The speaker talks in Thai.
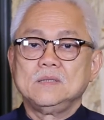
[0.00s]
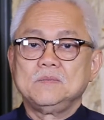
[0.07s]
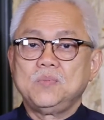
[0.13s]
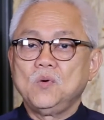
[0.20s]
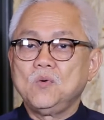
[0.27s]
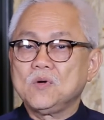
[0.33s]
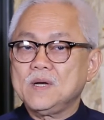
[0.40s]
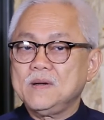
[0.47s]
พ
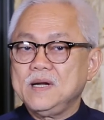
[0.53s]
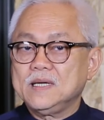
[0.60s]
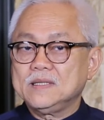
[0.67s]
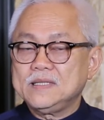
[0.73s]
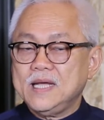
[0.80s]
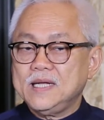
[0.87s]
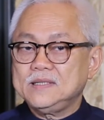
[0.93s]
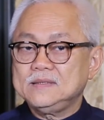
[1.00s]
ระองค์กำลัง
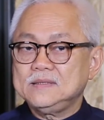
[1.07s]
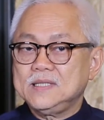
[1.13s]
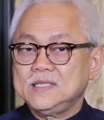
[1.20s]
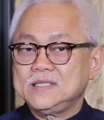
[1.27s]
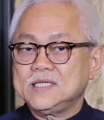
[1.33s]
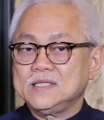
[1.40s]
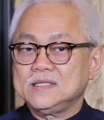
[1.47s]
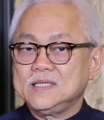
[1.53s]
เน้นใน
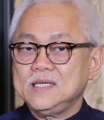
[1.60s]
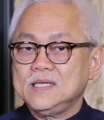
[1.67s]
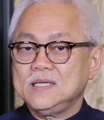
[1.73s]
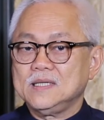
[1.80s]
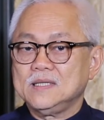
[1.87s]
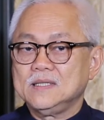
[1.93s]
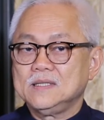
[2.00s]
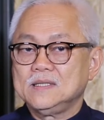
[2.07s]
สิ่งที่
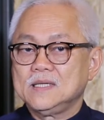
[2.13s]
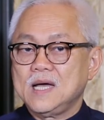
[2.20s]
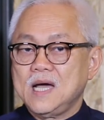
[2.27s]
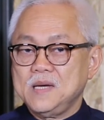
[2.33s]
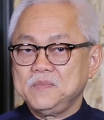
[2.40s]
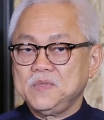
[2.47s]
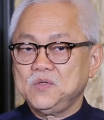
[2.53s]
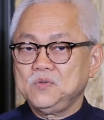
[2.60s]
ให้
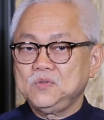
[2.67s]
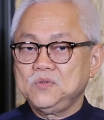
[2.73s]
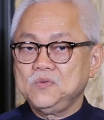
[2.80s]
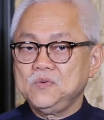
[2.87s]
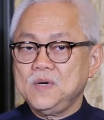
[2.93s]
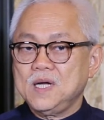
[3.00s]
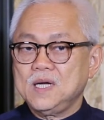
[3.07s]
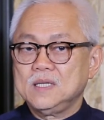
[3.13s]
มนุษย์รู้
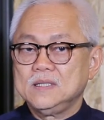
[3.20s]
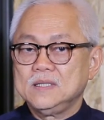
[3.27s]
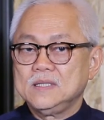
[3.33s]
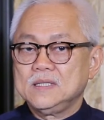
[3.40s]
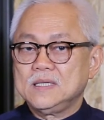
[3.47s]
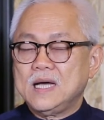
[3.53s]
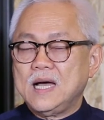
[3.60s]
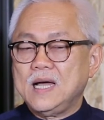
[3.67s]
ว่า
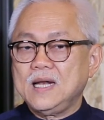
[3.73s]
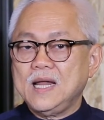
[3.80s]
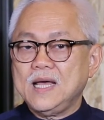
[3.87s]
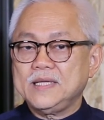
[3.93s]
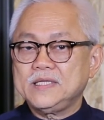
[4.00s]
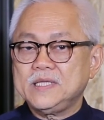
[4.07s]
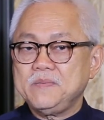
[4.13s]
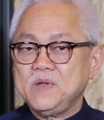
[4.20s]
อะไร
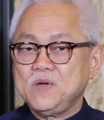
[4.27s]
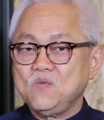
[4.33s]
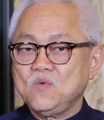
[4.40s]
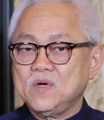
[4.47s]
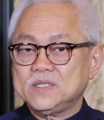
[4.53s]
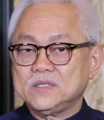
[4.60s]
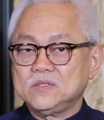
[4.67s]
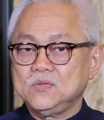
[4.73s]
ที่เป็น
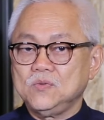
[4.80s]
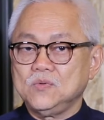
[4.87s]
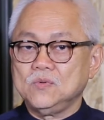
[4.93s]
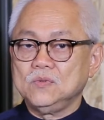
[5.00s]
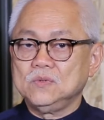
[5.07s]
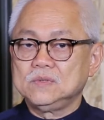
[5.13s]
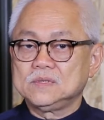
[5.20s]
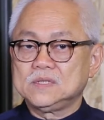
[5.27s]
วัตถุ
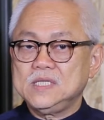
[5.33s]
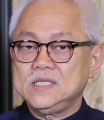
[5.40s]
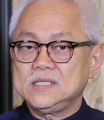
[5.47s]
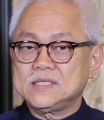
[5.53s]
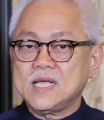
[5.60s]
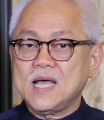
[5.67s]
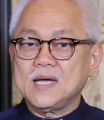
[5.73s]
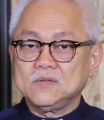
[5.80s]
ที่
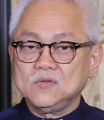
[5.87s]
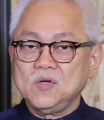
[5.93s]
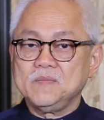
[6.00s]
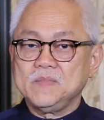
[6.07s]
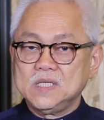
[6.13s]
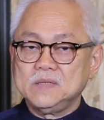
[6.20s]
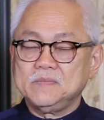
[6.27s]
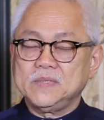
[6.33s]
สร้างด้วย
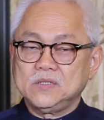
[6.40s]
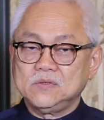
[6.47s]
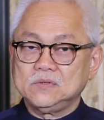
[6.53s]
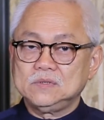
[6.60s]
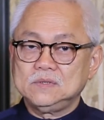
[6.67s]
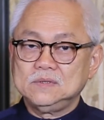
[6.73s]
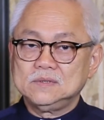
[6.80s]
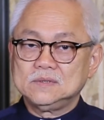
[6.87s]
มือมนุษ
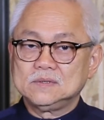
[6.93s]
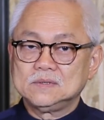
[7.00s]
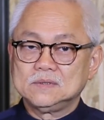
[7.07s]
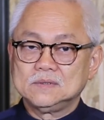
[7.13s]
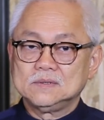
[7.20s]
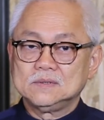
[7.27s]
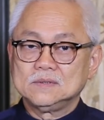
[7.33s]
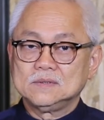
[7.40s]
ย์
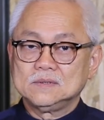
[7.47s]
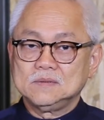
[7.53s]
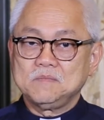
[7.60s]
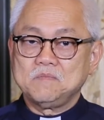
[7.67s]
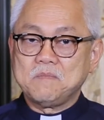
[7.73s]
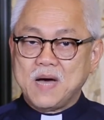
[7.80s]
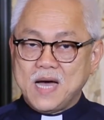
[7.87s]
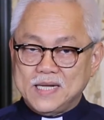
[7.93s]

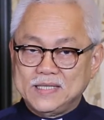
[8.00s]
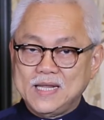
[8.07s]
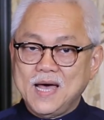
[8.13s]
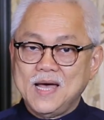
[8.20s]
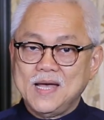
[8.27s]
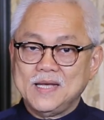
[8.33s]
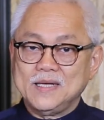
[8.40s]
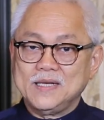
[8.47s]
มาได้
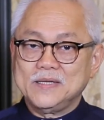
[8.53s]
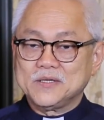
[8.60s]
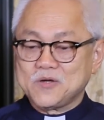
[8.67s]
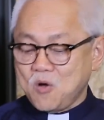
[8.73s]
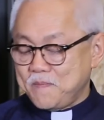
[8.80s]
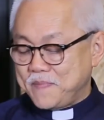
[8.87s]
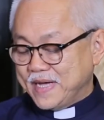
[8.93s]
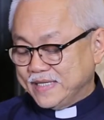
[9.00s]
ก็
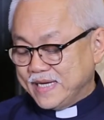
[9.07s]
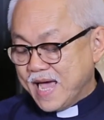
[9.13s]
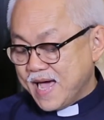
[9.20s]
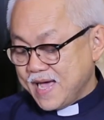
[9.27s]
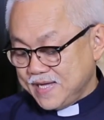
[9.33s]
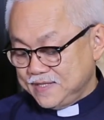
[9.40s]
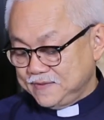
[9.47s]
ไปได้